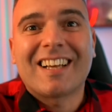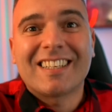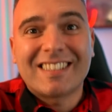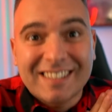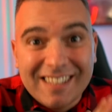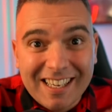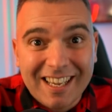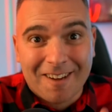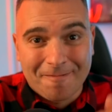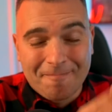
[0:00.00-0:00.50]

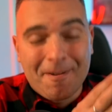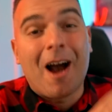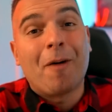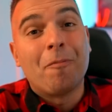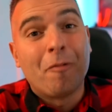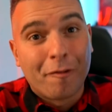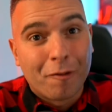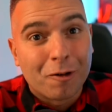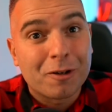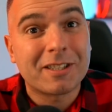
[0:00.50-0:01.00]
Sì,
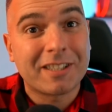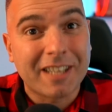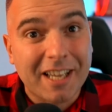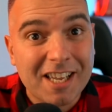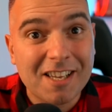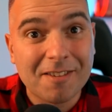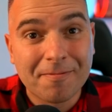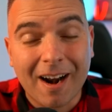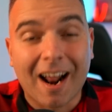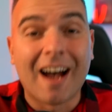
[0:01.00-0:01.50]
abbiamo forse
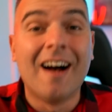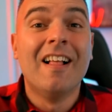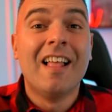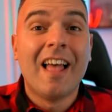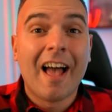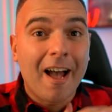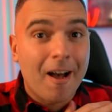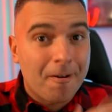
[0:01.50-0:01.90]
Ibra, eh,